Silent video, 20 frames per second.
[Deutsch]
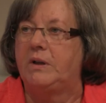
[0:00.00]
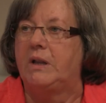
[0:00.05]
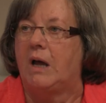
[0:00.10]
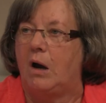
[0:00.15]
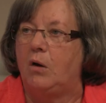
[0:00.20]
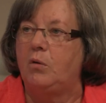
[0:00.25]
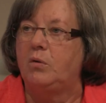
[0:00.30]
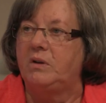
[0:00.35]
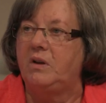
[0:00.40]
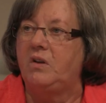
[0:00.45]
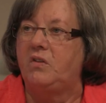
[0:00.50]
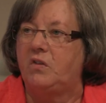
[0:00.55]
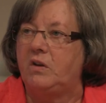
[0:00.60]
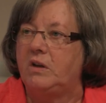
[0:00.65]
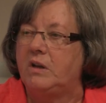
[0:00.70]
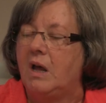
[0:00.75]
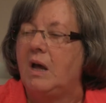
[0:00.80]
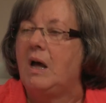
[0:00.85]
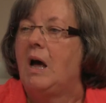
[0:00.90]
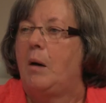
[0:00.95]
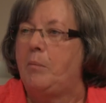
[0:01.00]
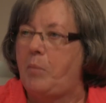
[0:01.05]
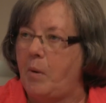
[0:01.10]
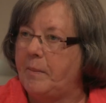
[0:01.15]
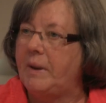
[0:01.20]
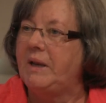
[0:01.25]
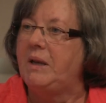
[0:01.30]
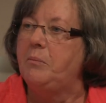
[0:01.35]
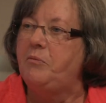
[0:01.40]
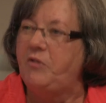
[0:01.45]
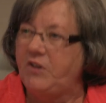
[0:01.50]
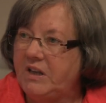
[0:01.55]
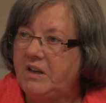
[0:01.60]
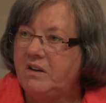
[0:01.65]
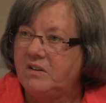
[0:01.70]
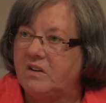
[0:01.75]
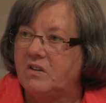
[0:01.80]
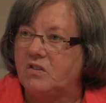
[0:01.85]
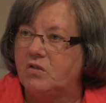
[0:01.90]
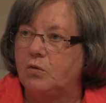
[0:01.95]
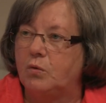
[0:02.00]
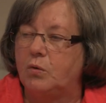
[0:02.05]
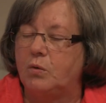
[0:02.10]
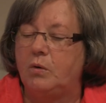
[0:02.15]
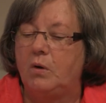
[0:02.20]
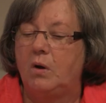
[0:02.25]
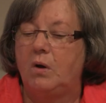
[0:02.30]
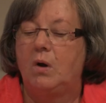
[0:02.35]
da auch nicht sind, aber man empfindet es so.